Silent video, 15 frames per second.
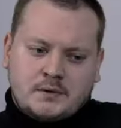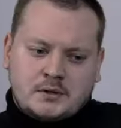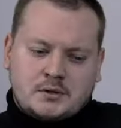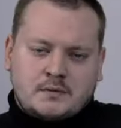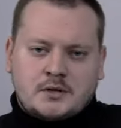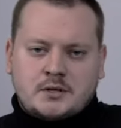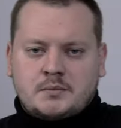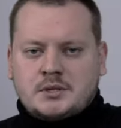a więc
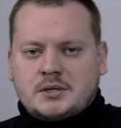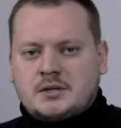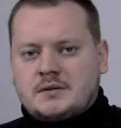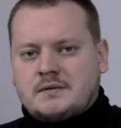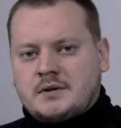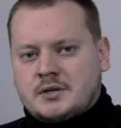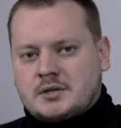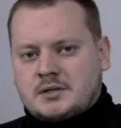uważam, że jest
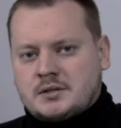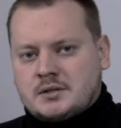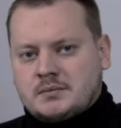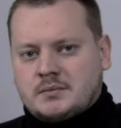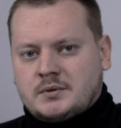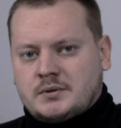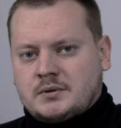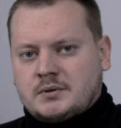ważne,
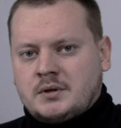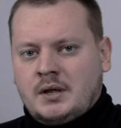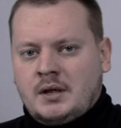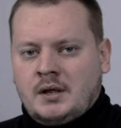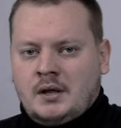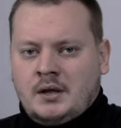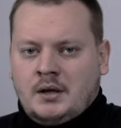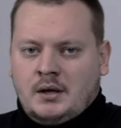bo
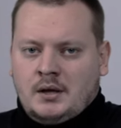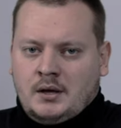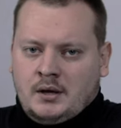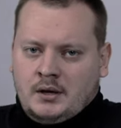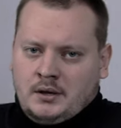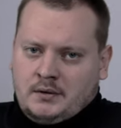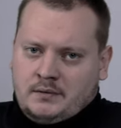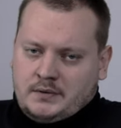
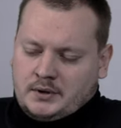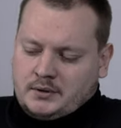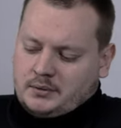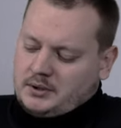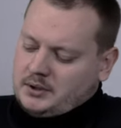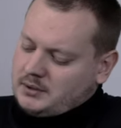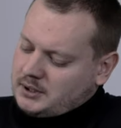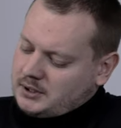według
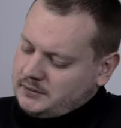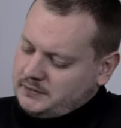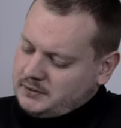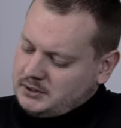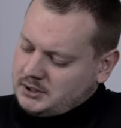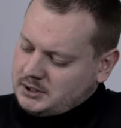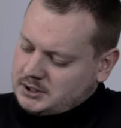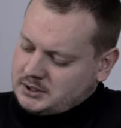
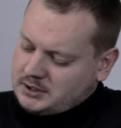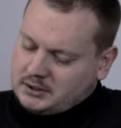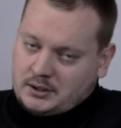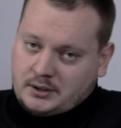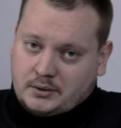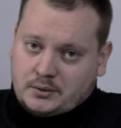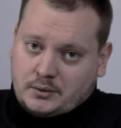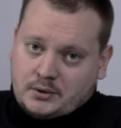geografii nie aż tak
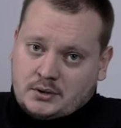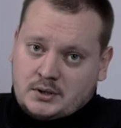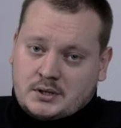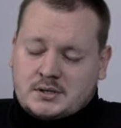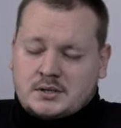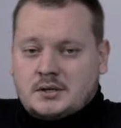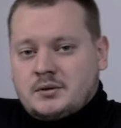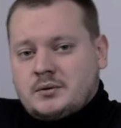daleko od
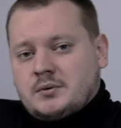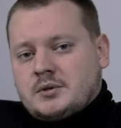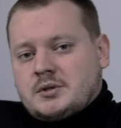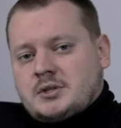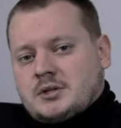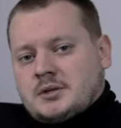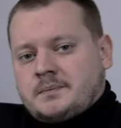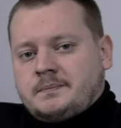nas znajduje
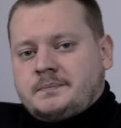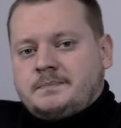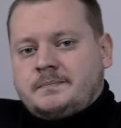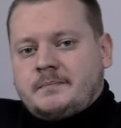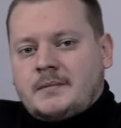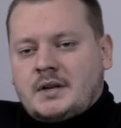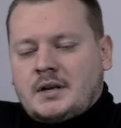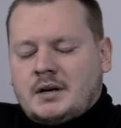się.
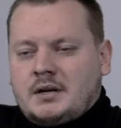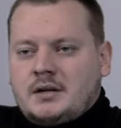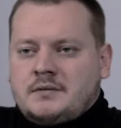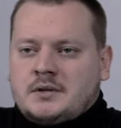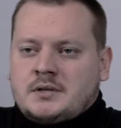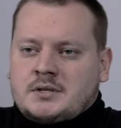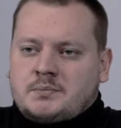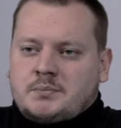Ale
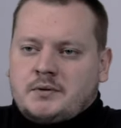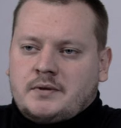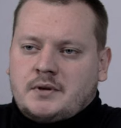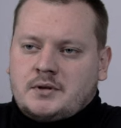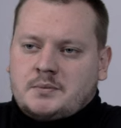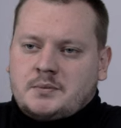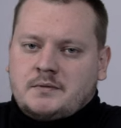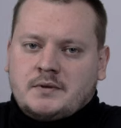więc
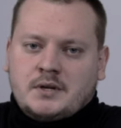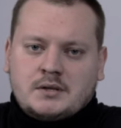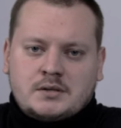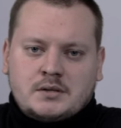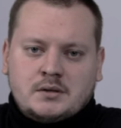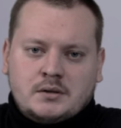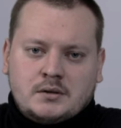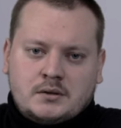powiedzmy
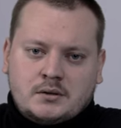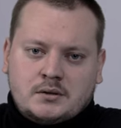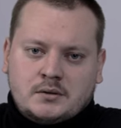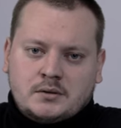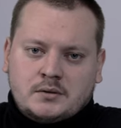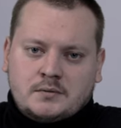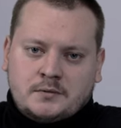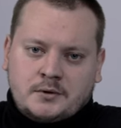więcej
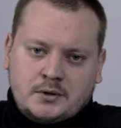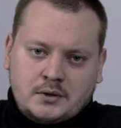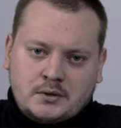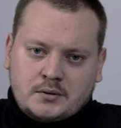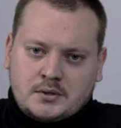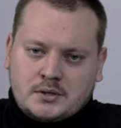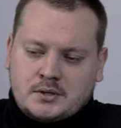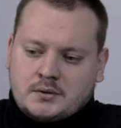o wojnie
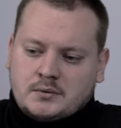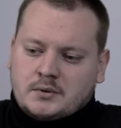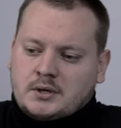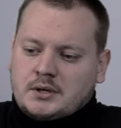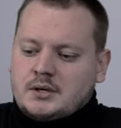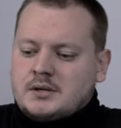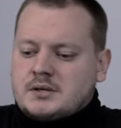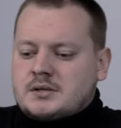
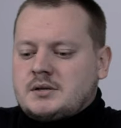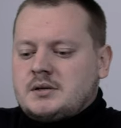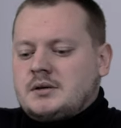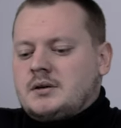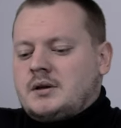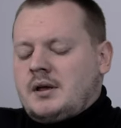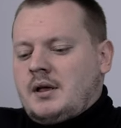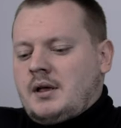
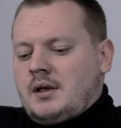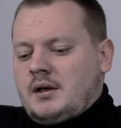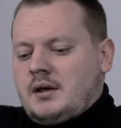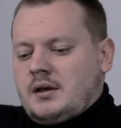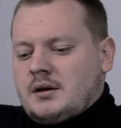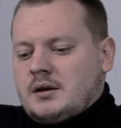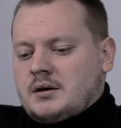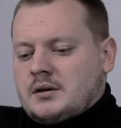rosyjsko-ukraińskiej.
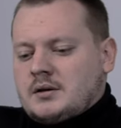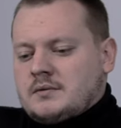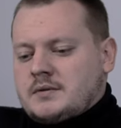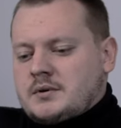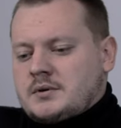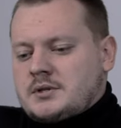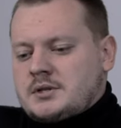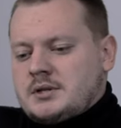E, w
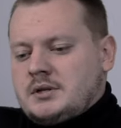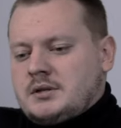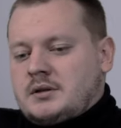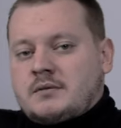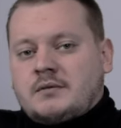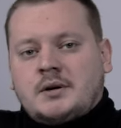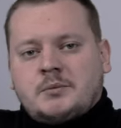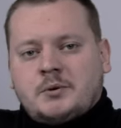Rosji
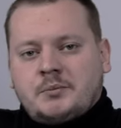trwa